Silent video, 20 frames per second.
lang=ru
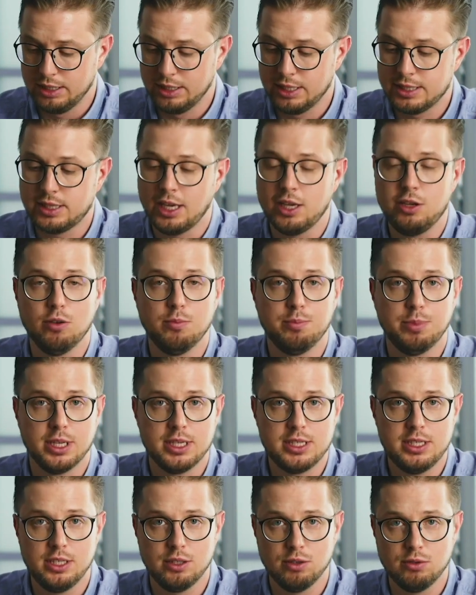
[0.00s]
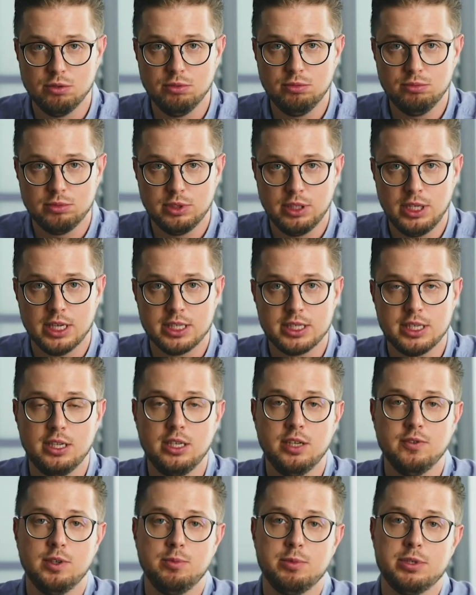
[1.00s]
Достаем пластинку и
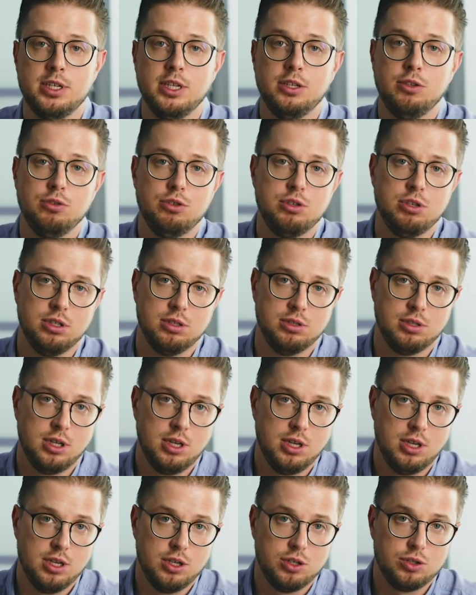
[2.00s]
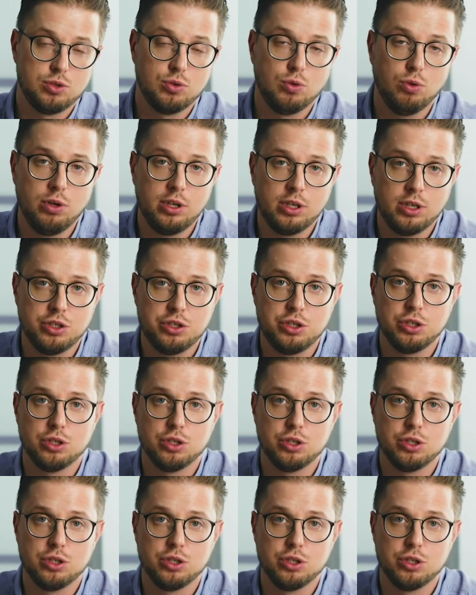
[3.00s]
оцениваем следующее – сколько